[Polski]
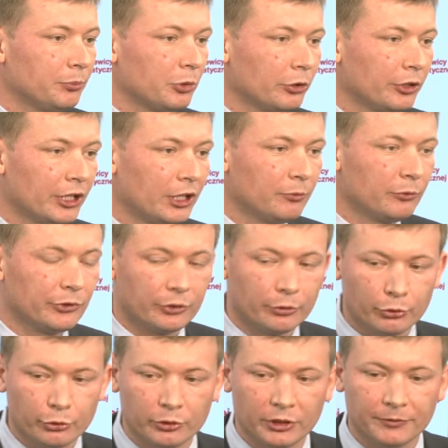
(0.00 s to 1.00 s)
programu
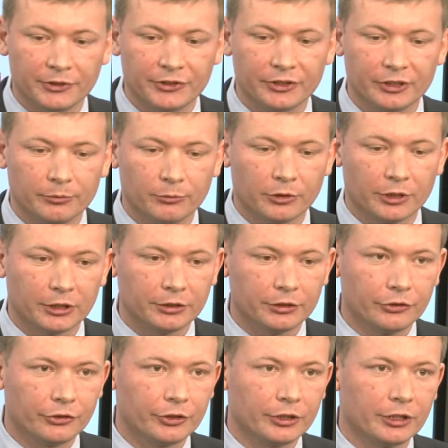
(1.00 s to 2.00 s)
Sojuszu Lewicy
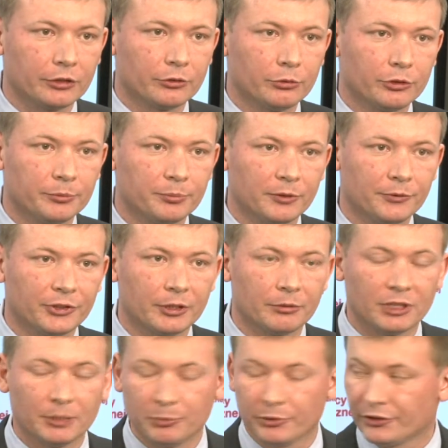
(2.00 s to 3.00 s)
Demokratycznej, który powstał
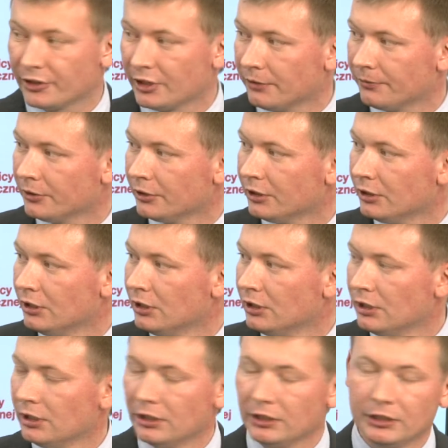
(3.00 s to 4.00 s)
na podstawie,
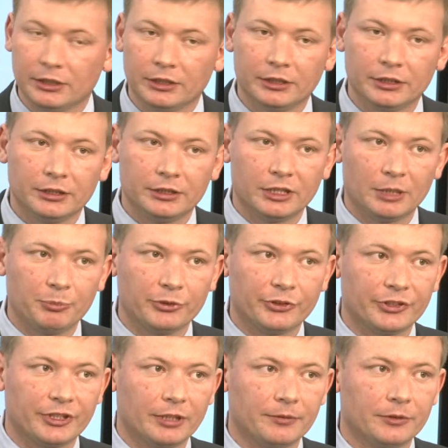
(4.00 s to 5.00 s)
na
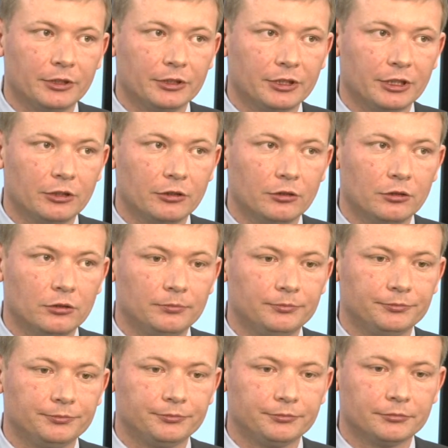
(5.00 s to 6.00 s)
podstawie tego,
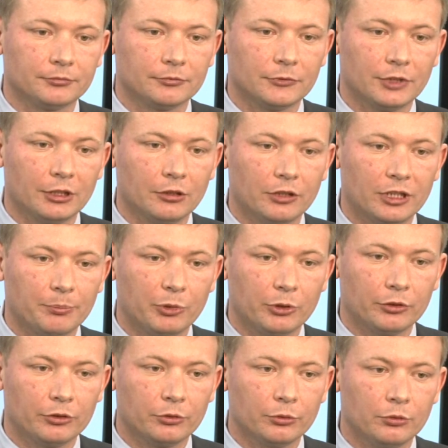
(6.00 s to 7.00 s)
mm, tego
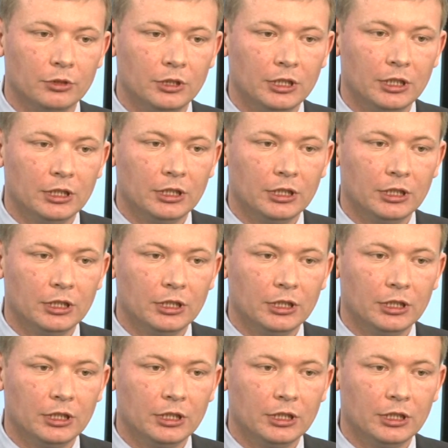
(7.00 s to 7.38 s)
raportu